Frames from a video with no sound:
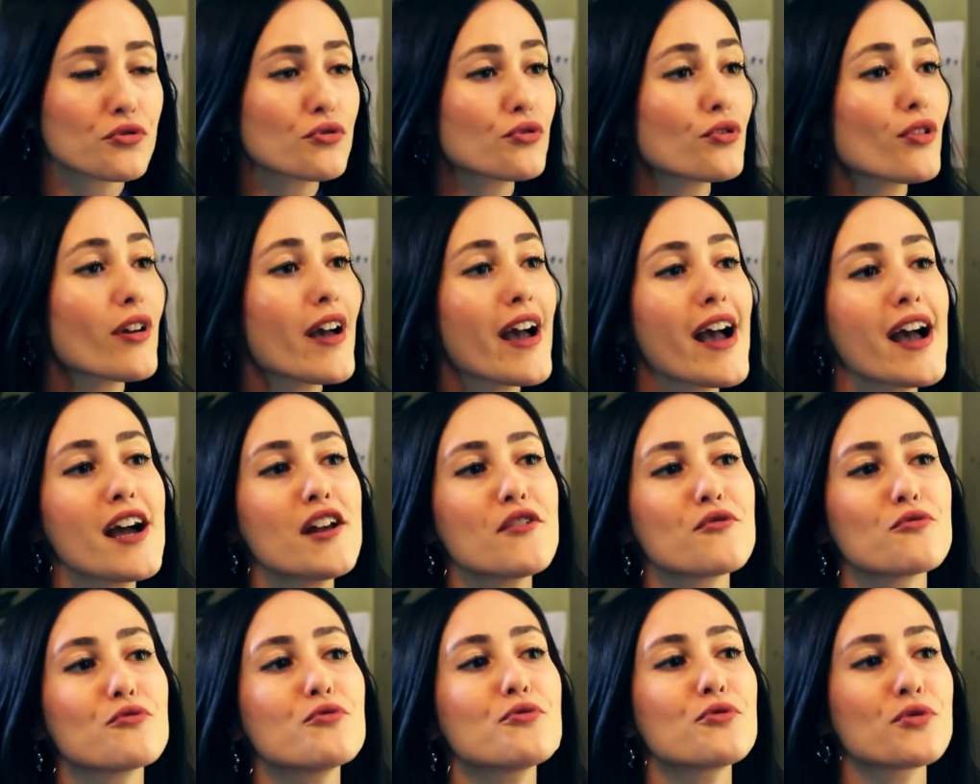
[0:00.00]
Çünkü
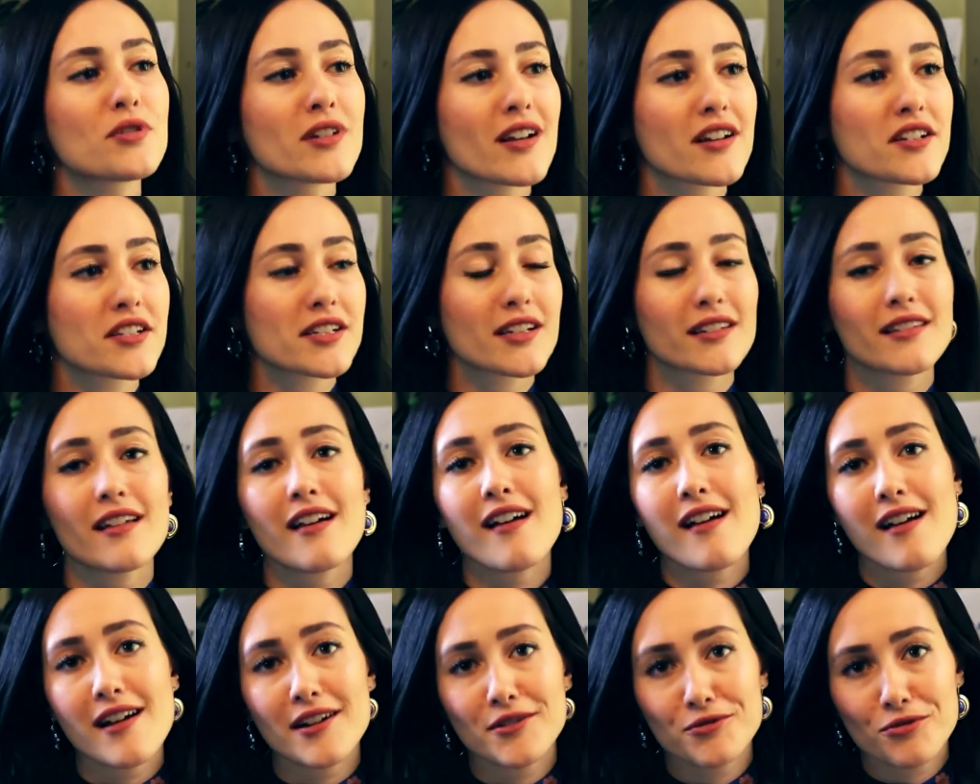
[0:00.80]
her 3 yaş ya da
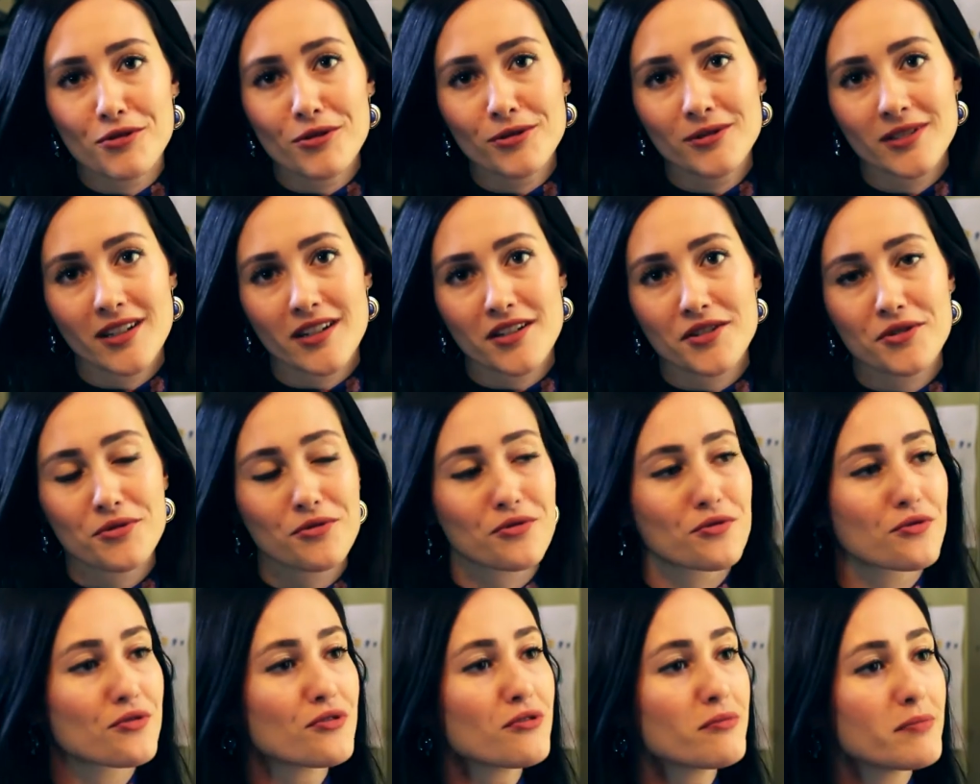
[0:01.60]
her 4 yaş
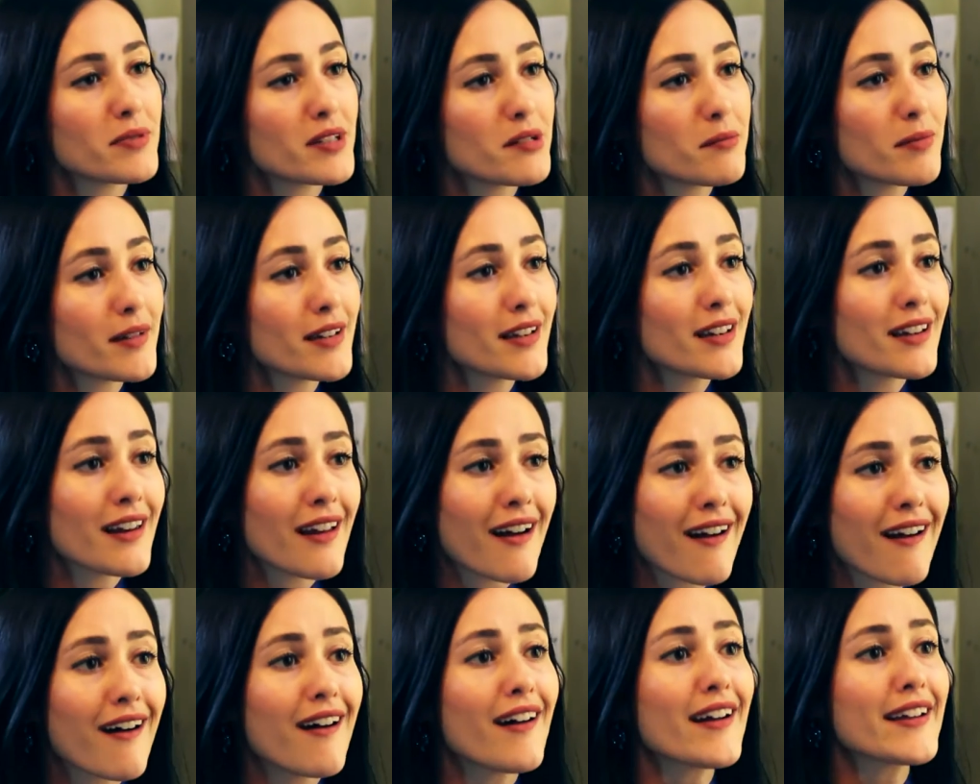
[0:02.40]
çocuğu
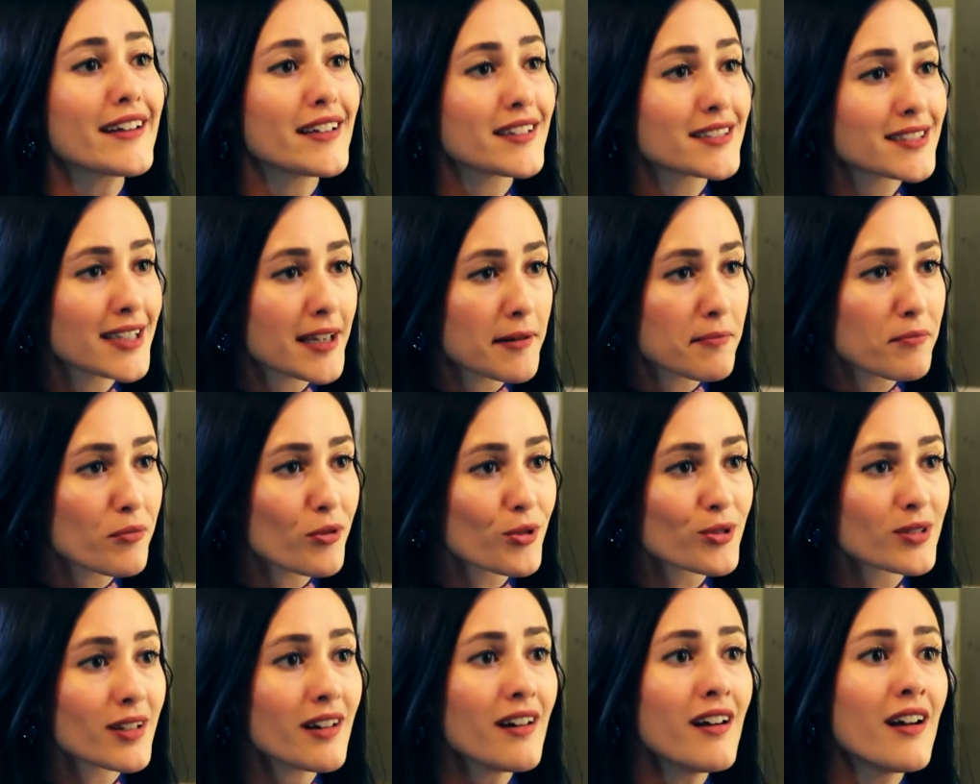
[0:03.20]
birbiriyle aynı
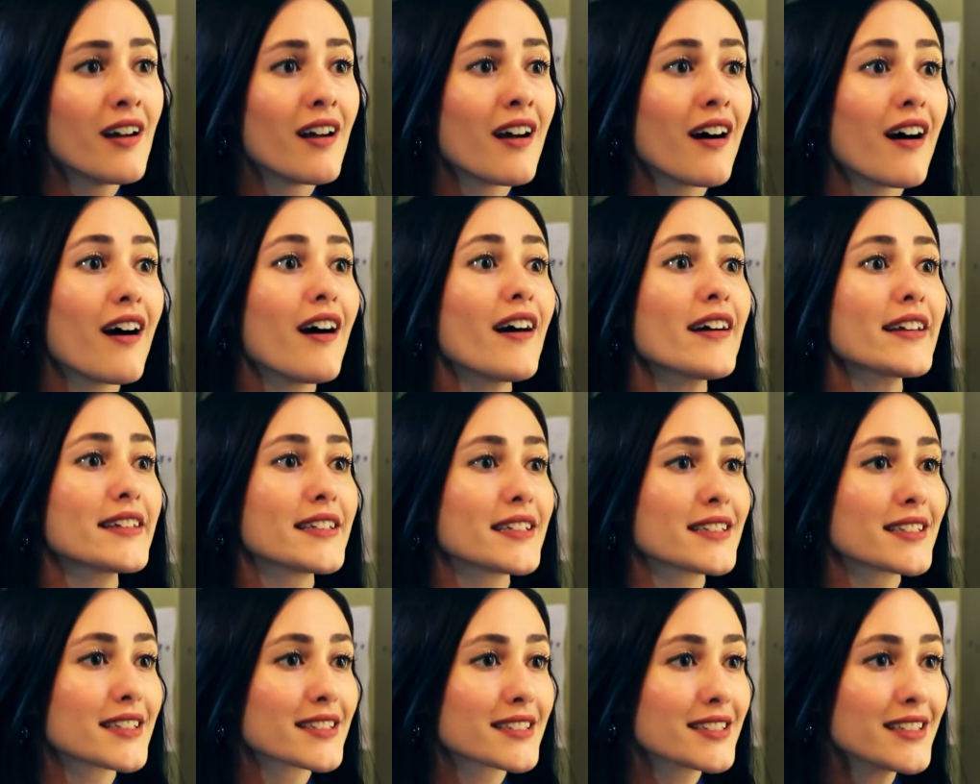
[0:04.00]
tempoda,
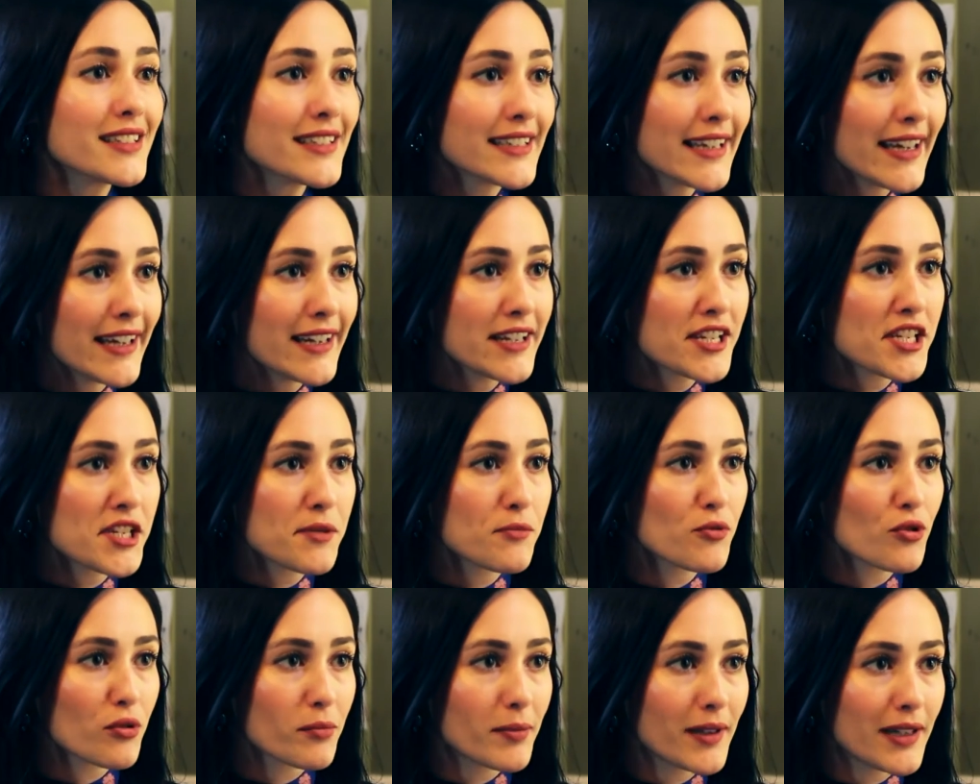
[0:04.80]
aynı hızla
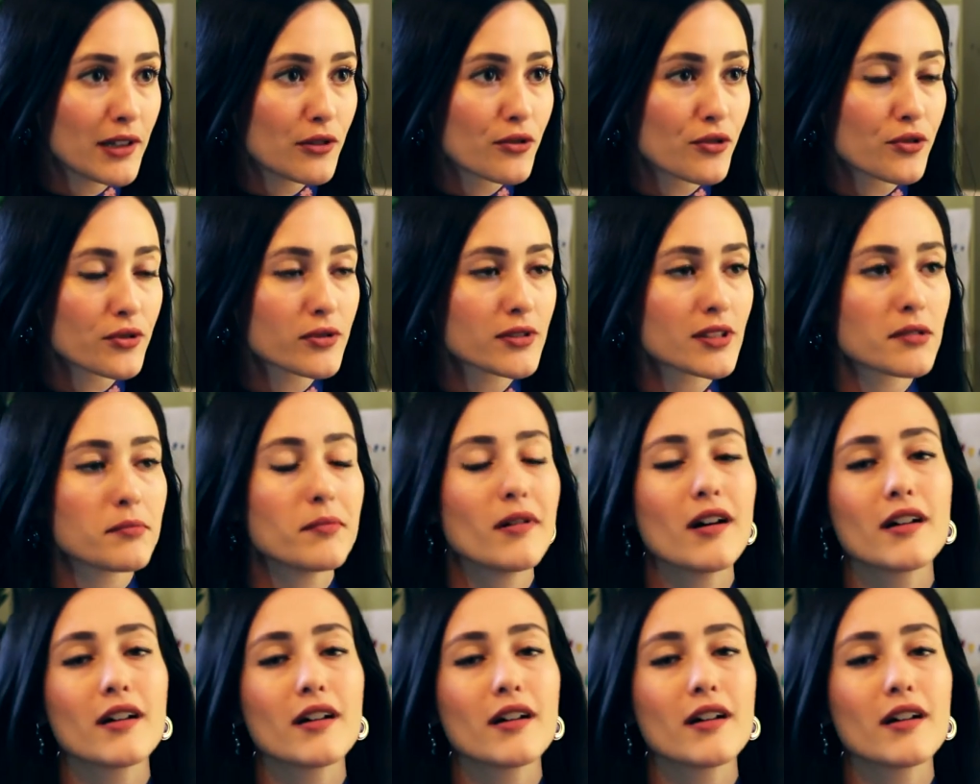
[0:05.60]
gelişmiyor biliyoruz ki.